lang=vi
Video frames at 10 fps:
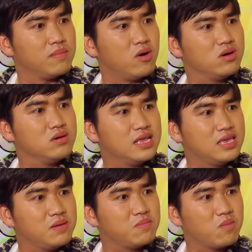mỗi người ta
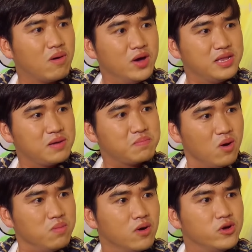chích một mũi anh chích
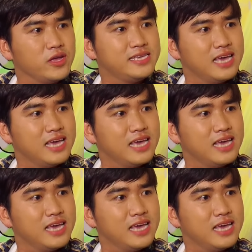bốn mũi cho